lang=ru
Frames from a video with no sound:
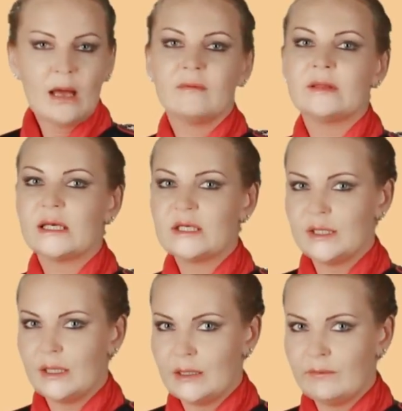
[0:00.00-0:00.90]
В
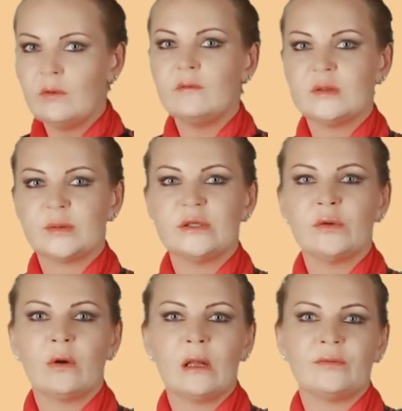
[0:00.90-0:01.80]
отношении него возбуждено
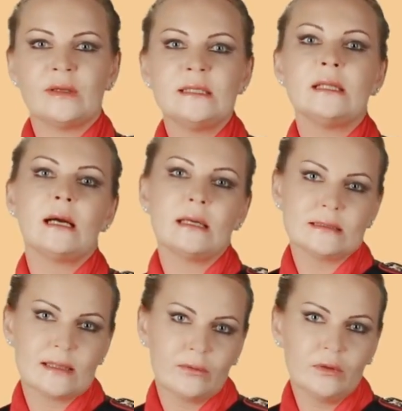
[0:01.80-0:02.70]
уголовное дело о
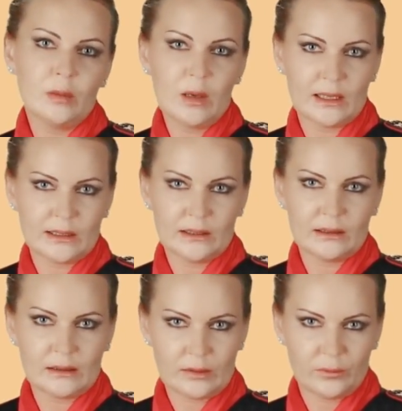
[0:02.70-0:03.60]
незаконном хранении
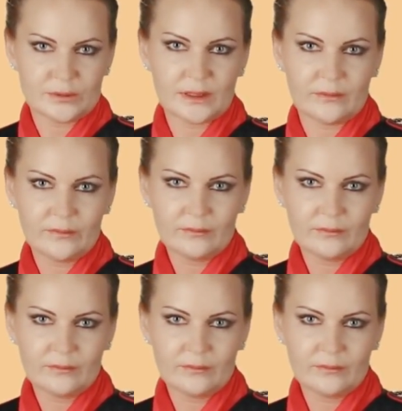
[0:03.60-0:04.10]
наркотиков.